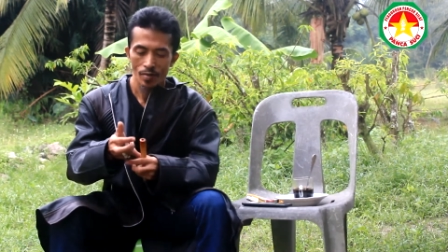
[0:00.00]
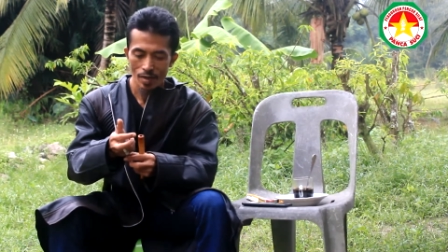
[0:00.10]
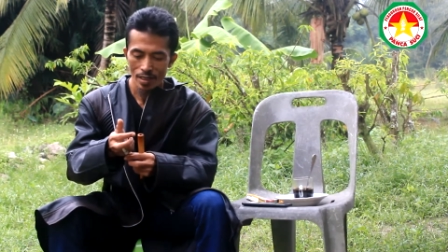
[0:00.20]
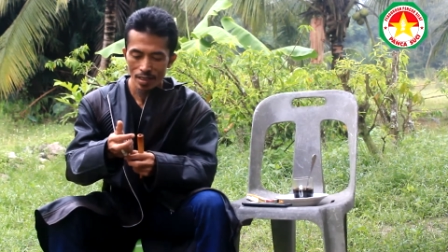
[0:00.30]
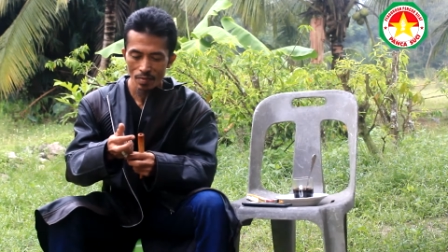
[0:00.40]

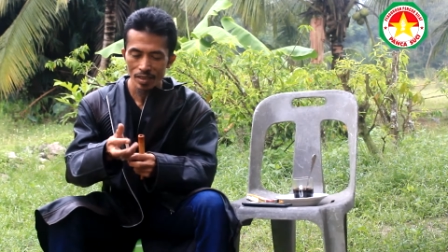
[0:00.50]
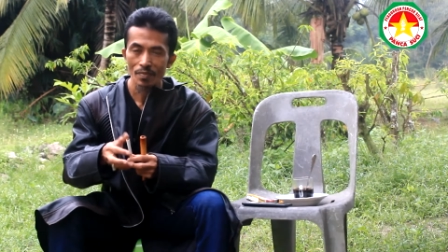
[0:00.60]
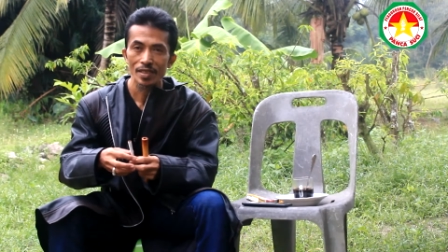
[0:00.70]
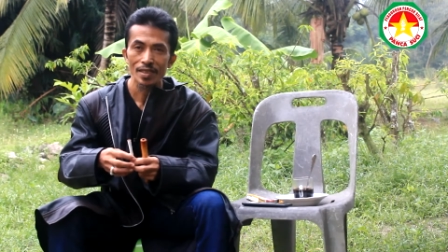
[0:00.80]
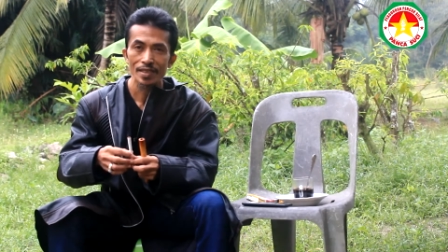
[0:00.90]
Wahai
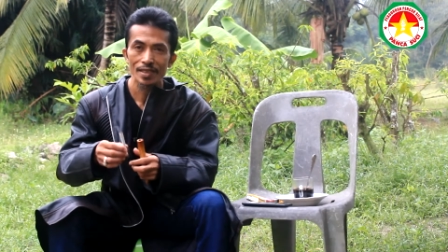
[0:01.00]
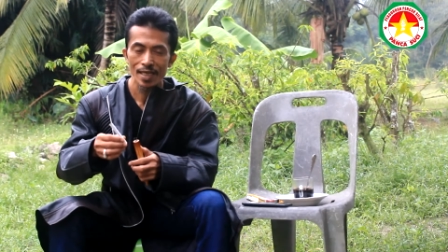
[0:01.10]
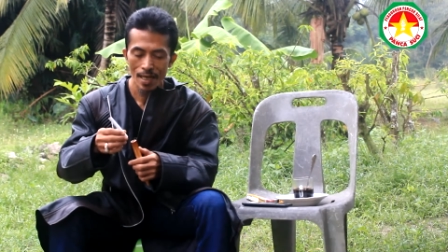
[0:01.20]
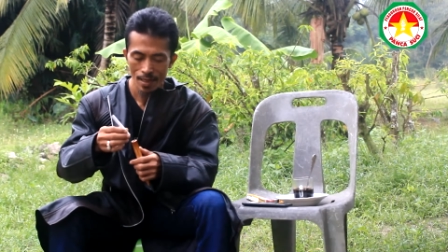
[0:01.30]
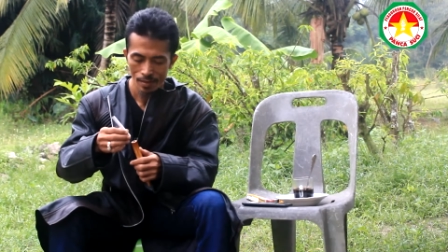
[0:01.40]
sahabat-sahabat
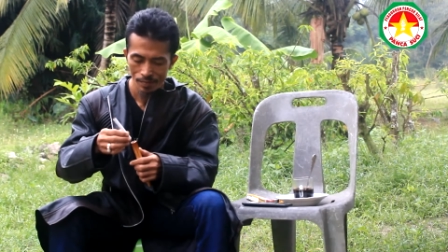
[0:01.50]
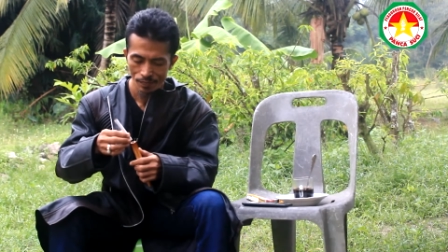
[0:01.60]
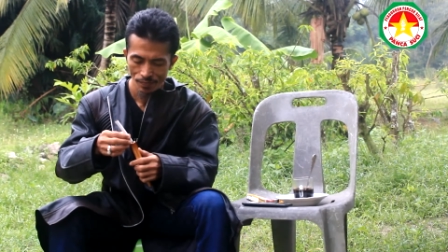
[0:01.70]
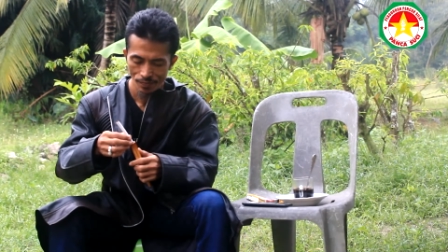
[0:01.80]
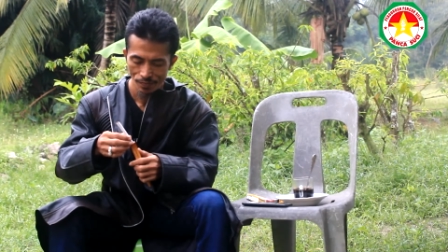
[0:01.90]
tercinta
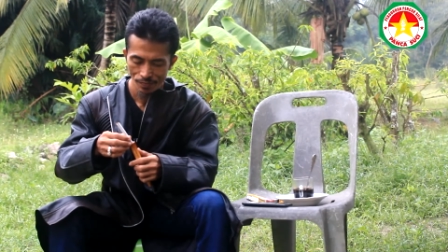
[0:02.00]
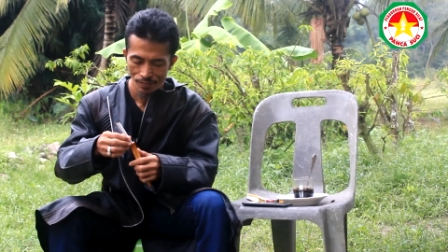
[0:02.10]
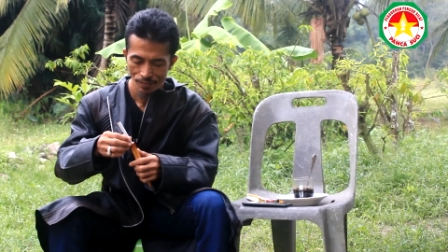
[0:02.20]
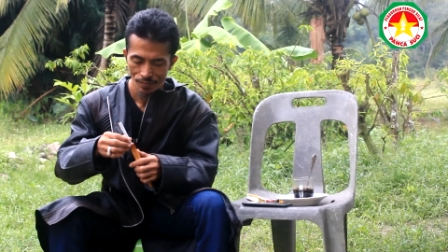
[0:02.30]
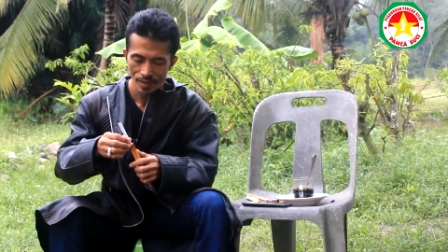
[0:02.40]

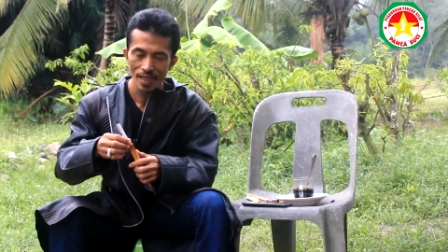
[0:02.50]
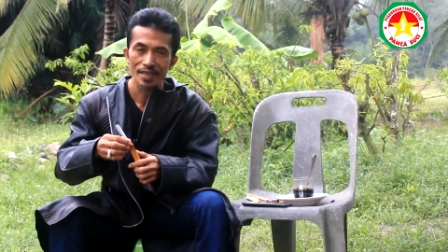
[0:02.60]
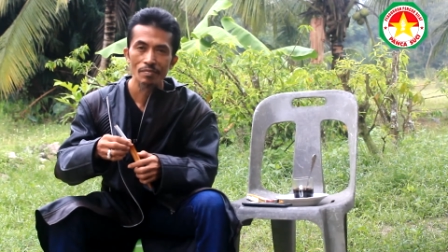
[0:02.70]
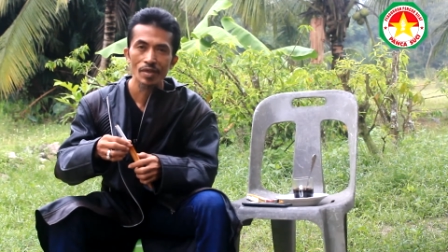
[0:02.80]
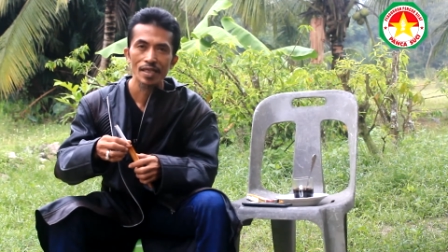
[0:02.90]

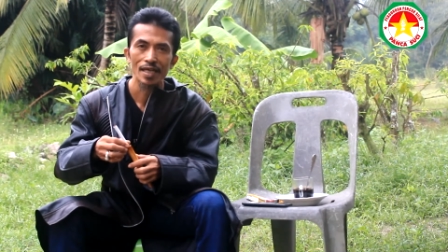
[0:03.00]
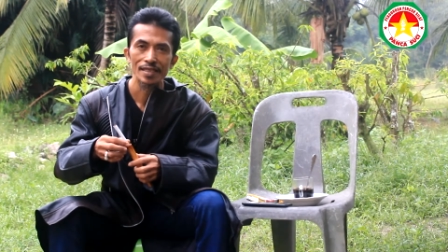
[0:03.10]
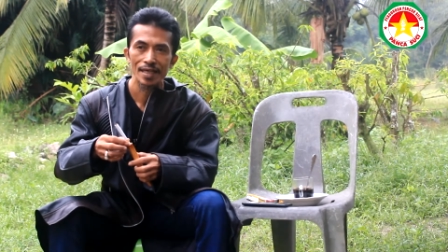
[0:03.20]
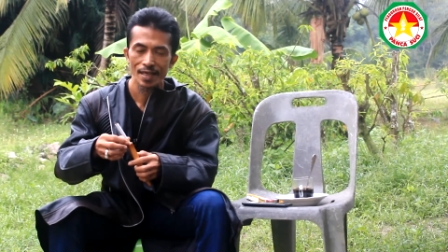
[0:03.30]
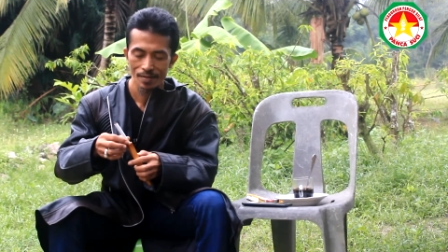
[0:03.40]
Saya ingin
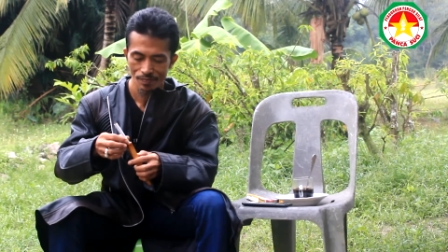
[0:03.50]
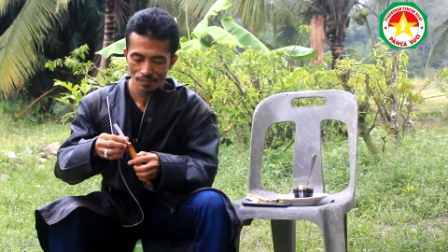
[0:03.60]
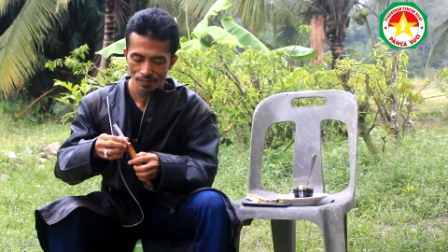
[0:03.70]
bertanya